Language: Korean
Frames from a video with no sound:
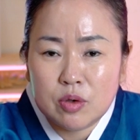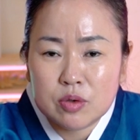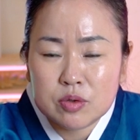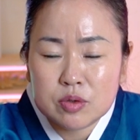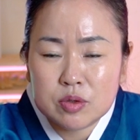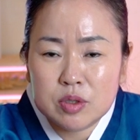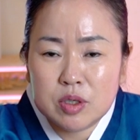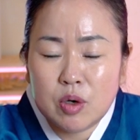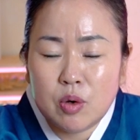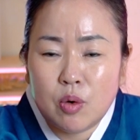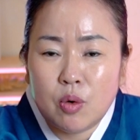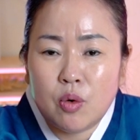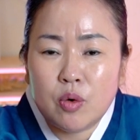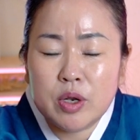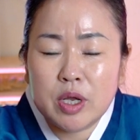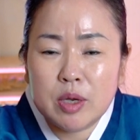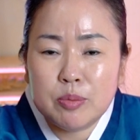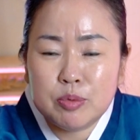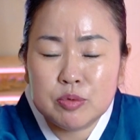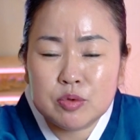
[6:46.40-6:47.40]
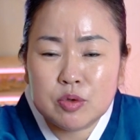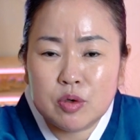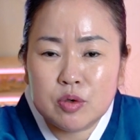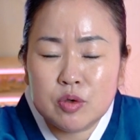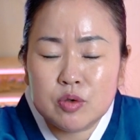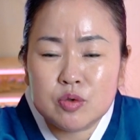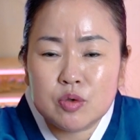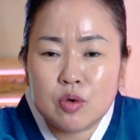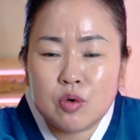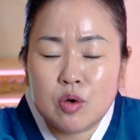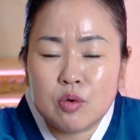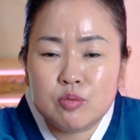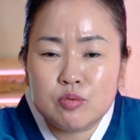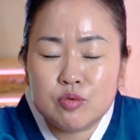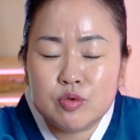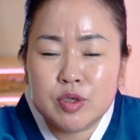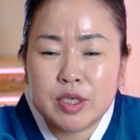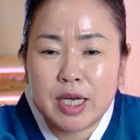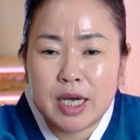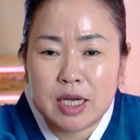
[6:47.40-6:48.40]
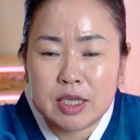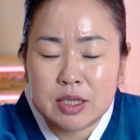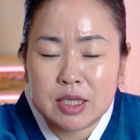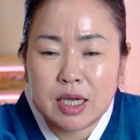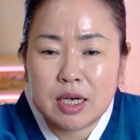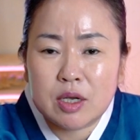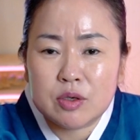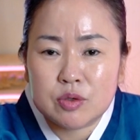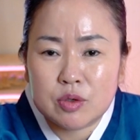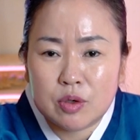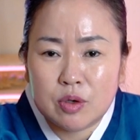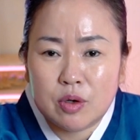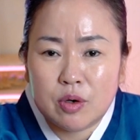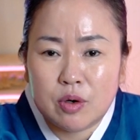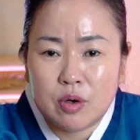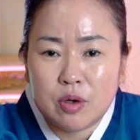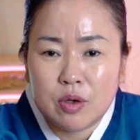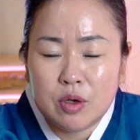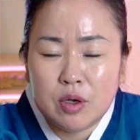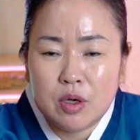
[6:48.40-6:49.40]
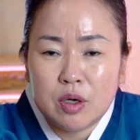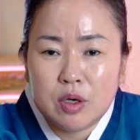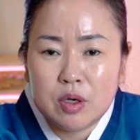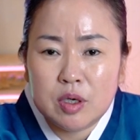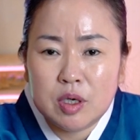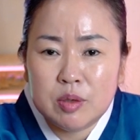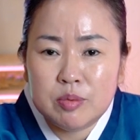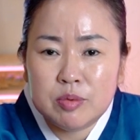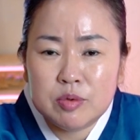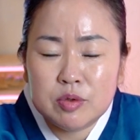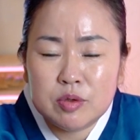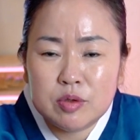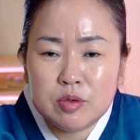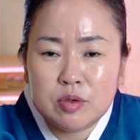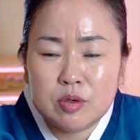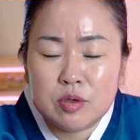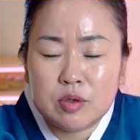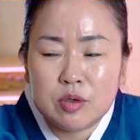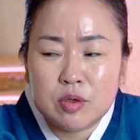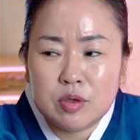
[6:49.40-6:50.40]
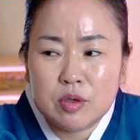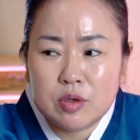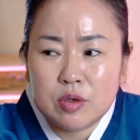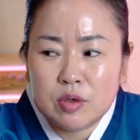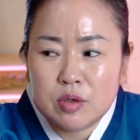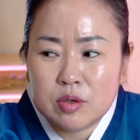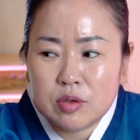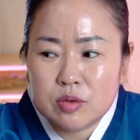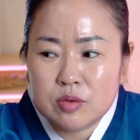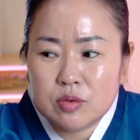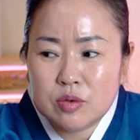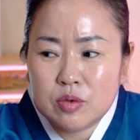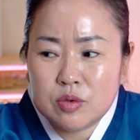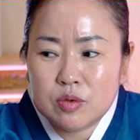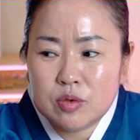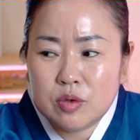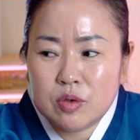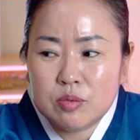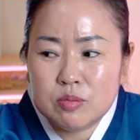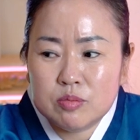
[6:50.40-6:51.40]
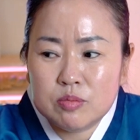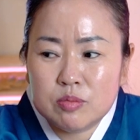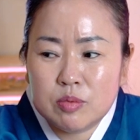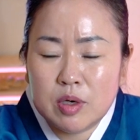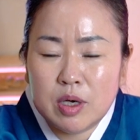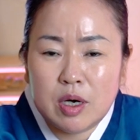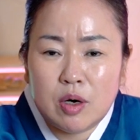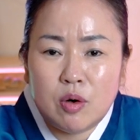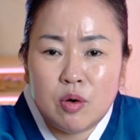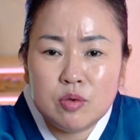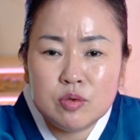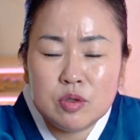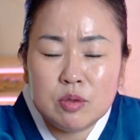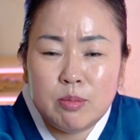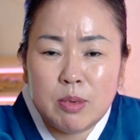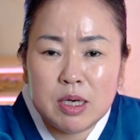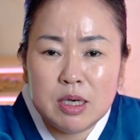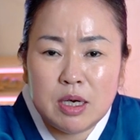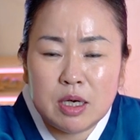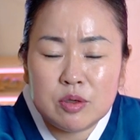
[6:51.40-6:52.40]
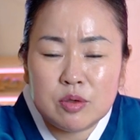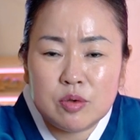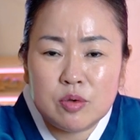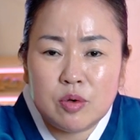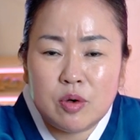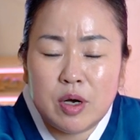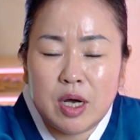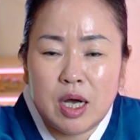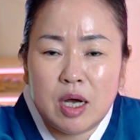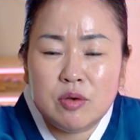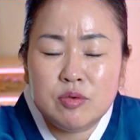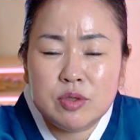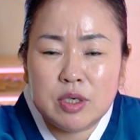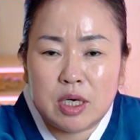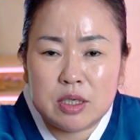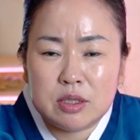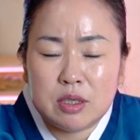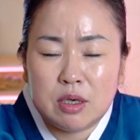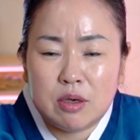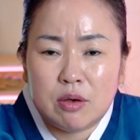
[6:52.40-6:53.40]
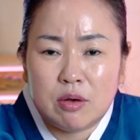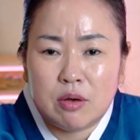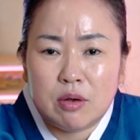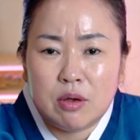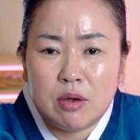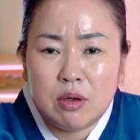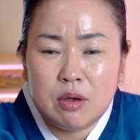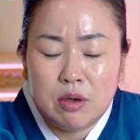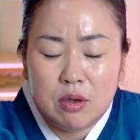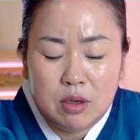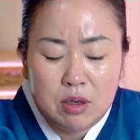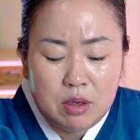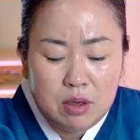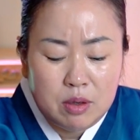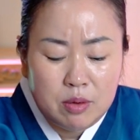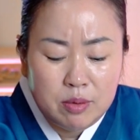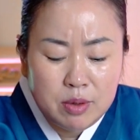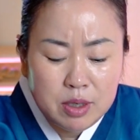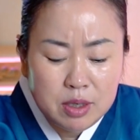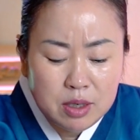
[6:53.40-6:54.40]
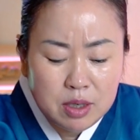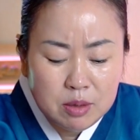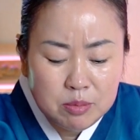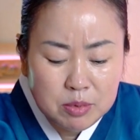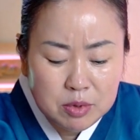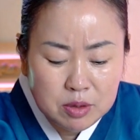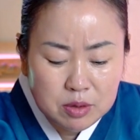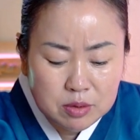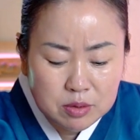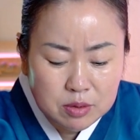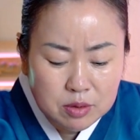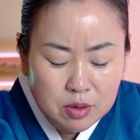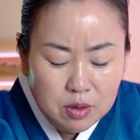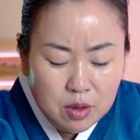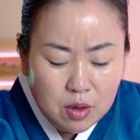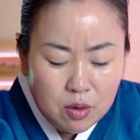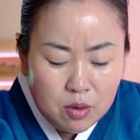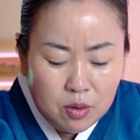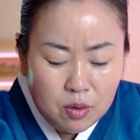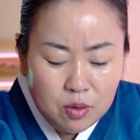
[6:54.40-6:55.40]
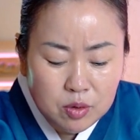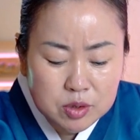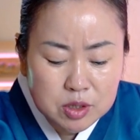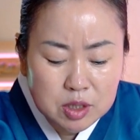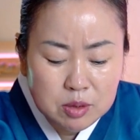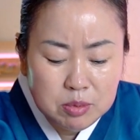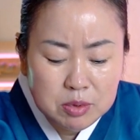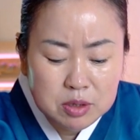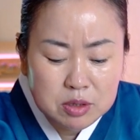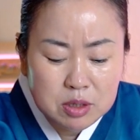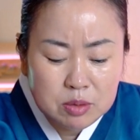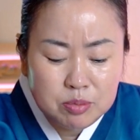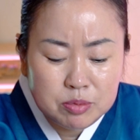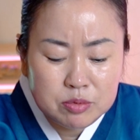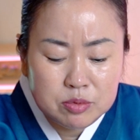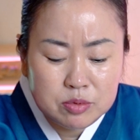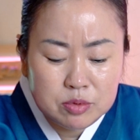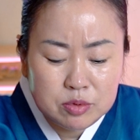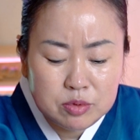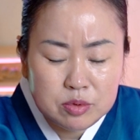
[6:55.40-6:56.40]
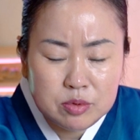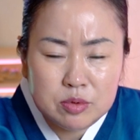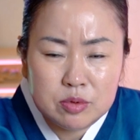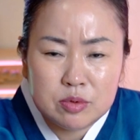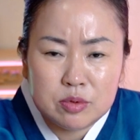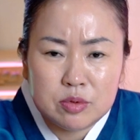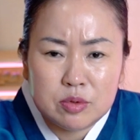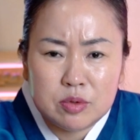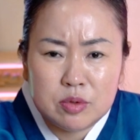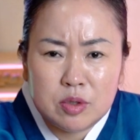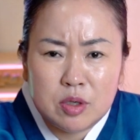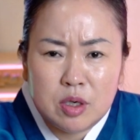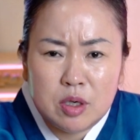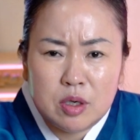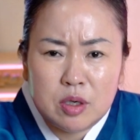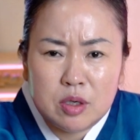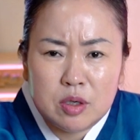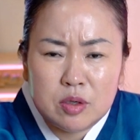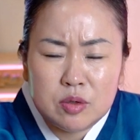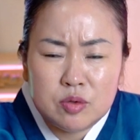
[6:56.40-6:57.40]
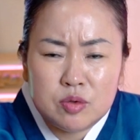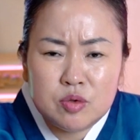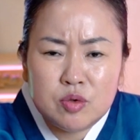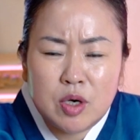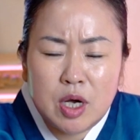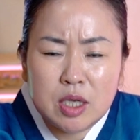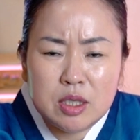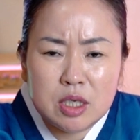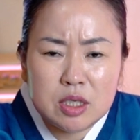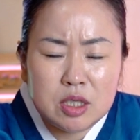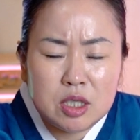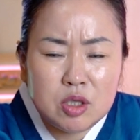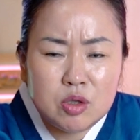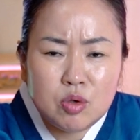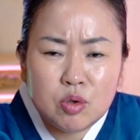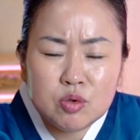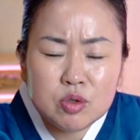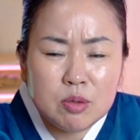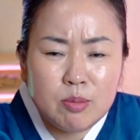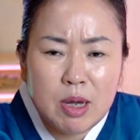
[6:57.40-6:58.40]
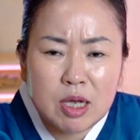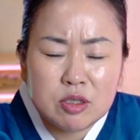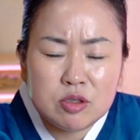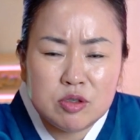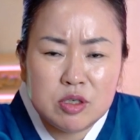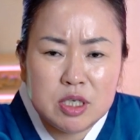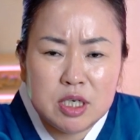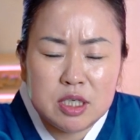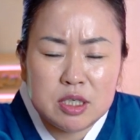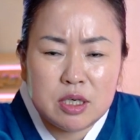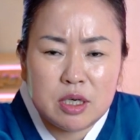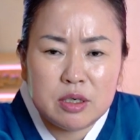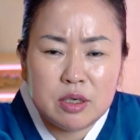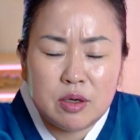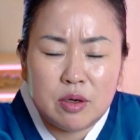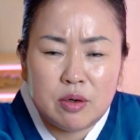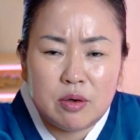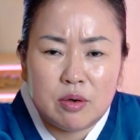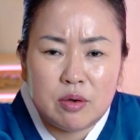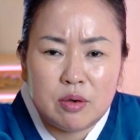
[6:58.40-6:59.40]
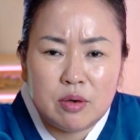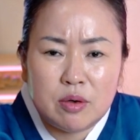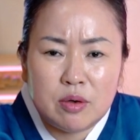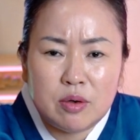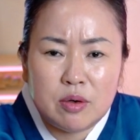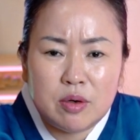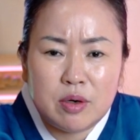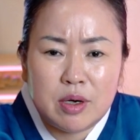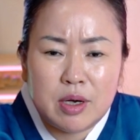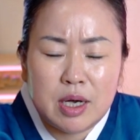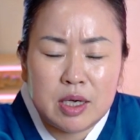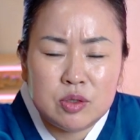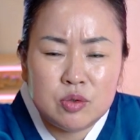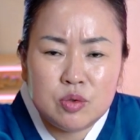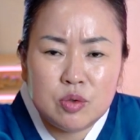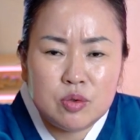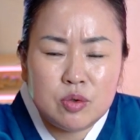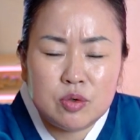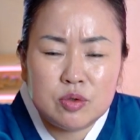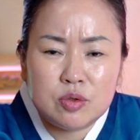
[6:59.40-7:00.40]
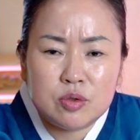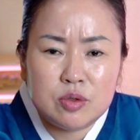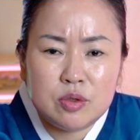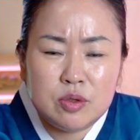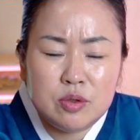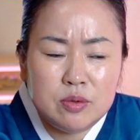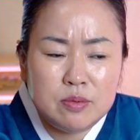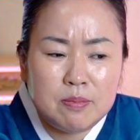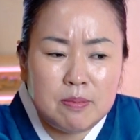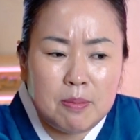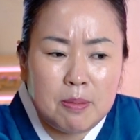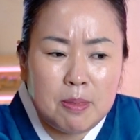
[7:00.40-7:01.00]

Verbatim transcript: 근데 올해부터는 조금 운이 안따라져요 이분들 조금 뭐야 홍수망이 같은 거 하고 가세요. 왜냐하면 52세 분들은 누구한테 뒤통수 맞을 일이 생겨요. 안 좋거든요.